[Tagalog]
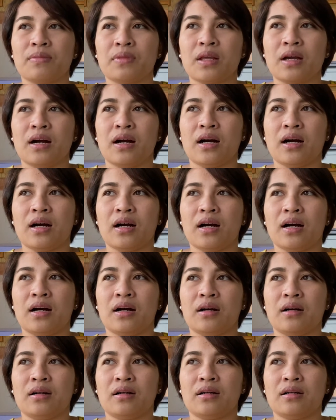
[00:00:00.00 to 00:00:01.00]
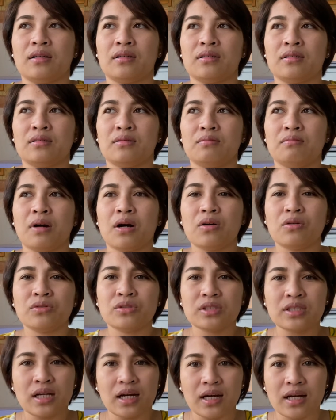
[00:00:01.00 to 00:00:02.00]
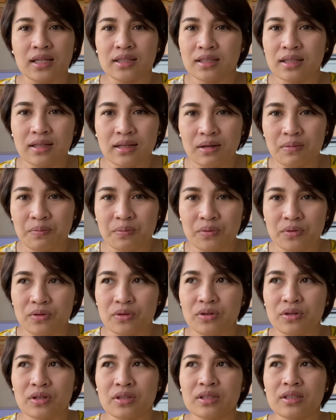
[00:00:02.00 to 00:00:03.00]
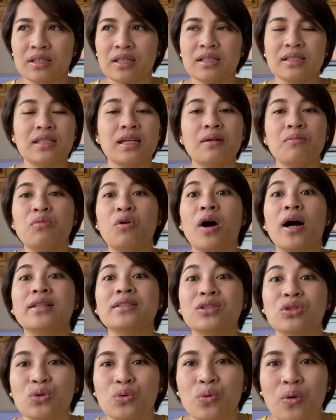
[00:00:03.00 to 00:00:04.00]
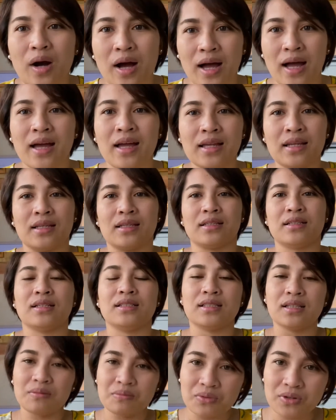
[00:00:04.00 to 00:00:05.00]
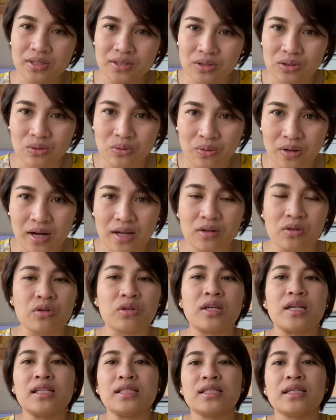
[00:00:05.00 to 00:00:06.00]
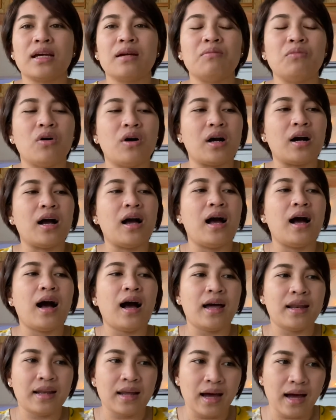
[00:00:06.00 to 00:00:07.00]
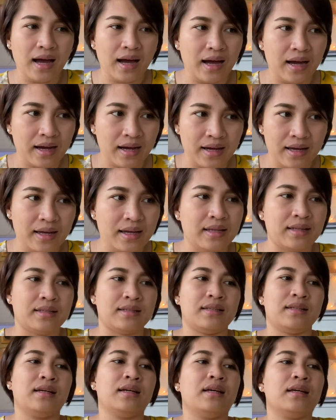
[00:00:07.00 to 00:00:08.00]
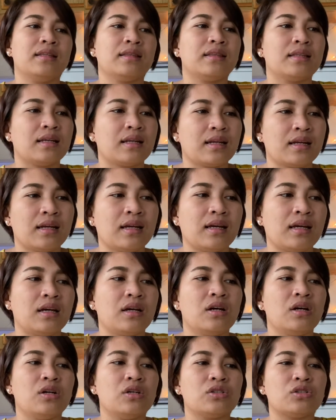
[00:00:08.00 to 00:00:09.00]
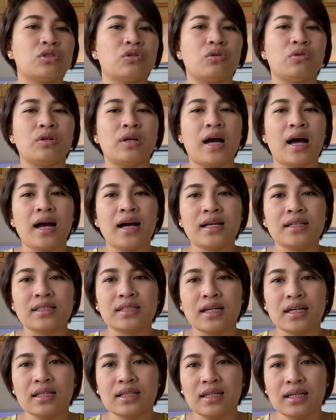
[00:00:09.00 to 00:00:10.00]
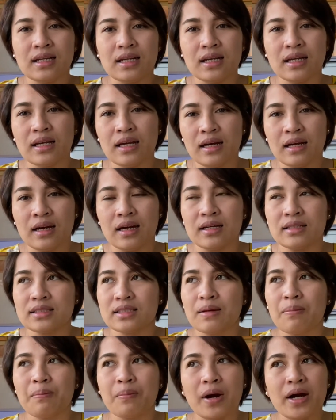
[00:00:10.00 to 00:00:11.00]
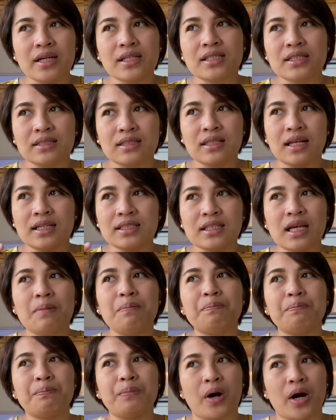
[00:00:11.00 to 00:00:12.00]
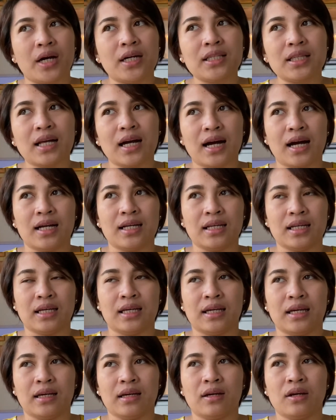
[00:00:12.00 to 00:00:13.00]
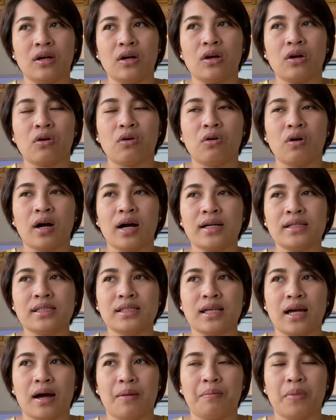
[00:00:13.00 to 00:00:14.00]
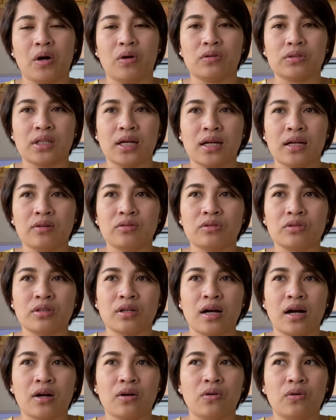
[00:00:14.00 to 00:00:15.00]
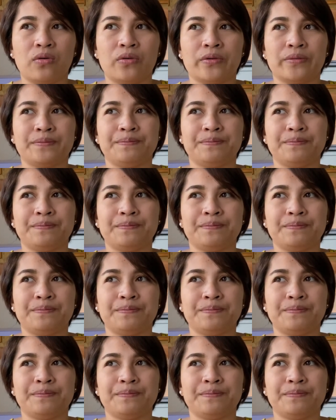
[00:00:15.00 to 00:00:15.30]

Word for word: uh, ah, magunsa ka diri pod kinsa imong adtuan kinsa imong adtuan or kinsa imong anhaan diri so naa sa diri nga uh, sa part nasa part ani kung asa pangutan-on ka kung